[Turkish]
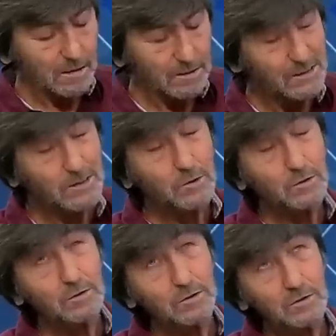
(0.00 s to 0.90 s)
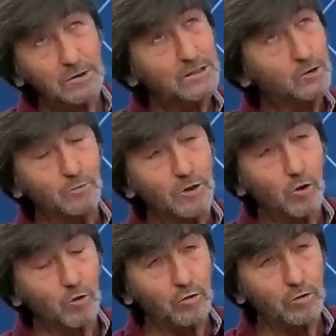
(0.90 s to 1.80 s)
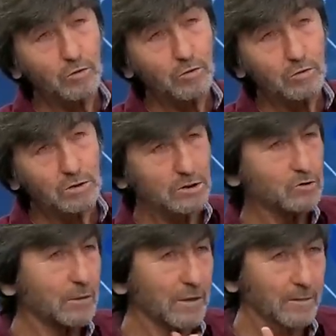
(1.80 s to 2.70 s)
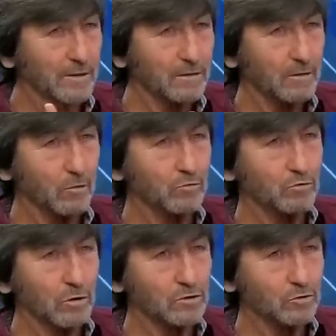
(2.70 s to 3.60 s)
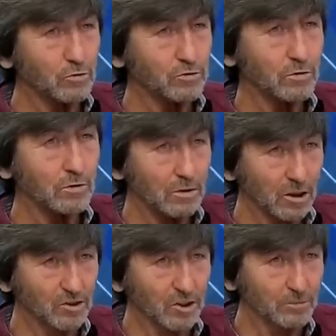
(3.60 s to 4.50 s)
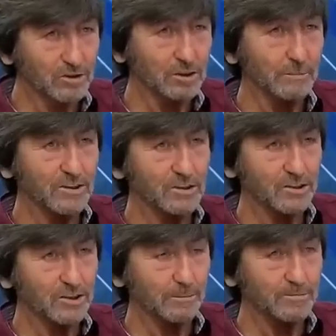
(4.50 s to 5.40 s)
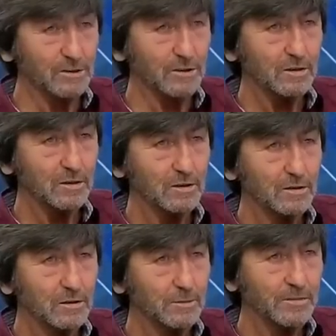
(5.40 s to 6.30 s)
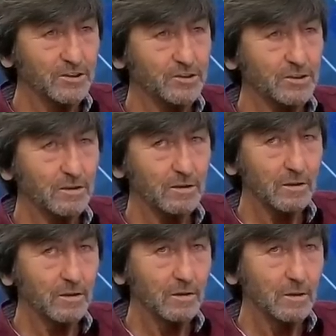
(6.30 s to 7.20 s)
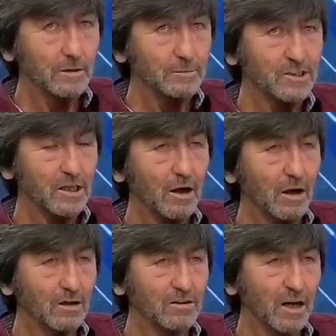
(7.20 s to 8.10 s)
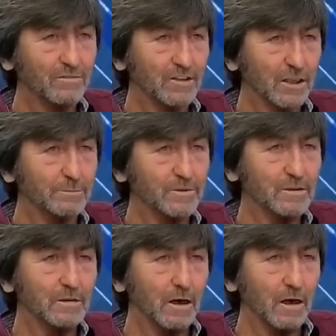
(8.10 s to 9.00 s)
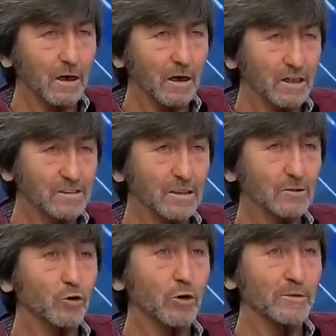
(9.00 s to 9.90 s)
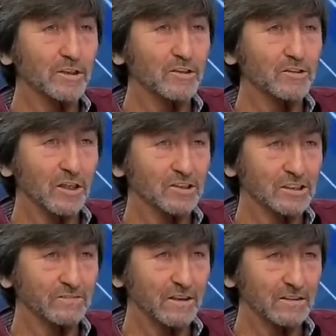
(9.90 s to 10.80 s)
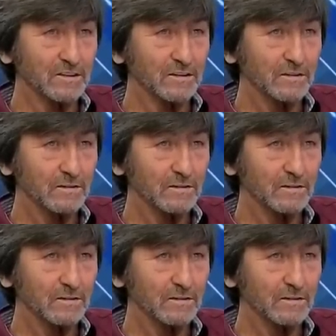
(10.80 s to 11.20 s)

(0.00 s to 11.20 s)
40 40 gün bile yok. Evet. 40 gün hemen hemen. 13 Ağustos açılış maçını Beşiktaş yaptı. Doğru. 5'i bir kere 6 haftalık bir hazırlık dönemine ihtiyacınız vardır.